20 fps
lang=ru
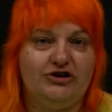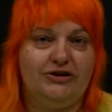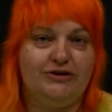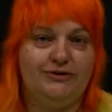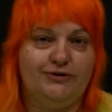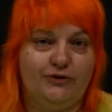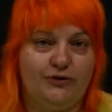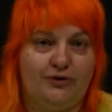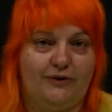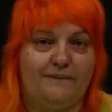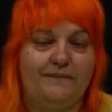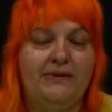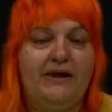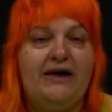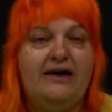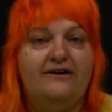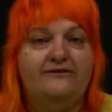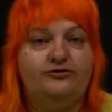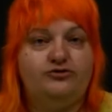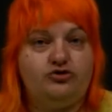но
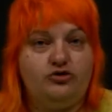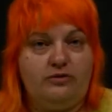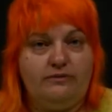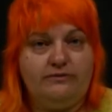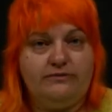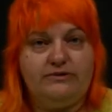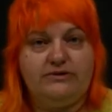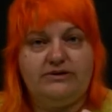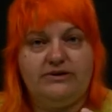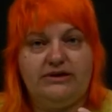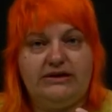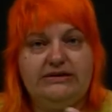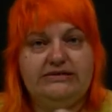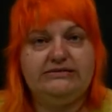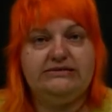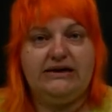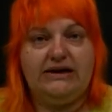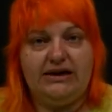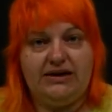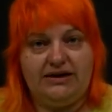в чем
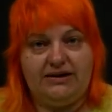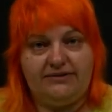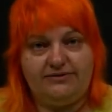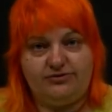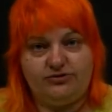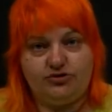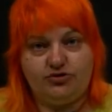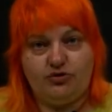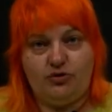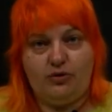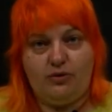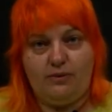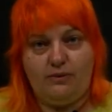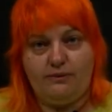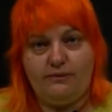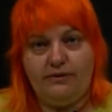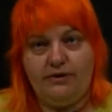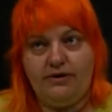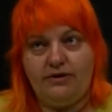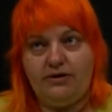идея, в
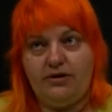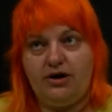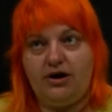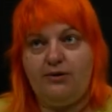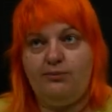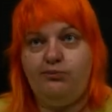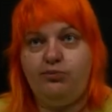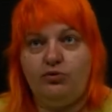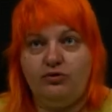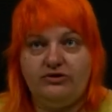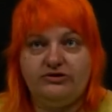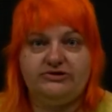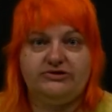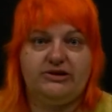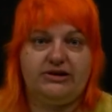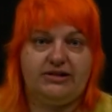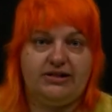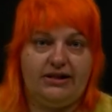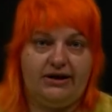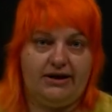чем а, польза
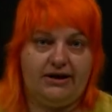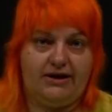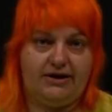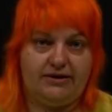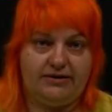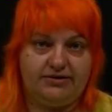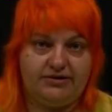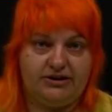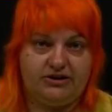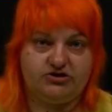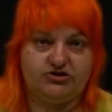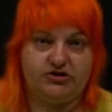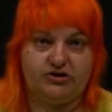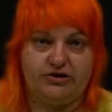для нашей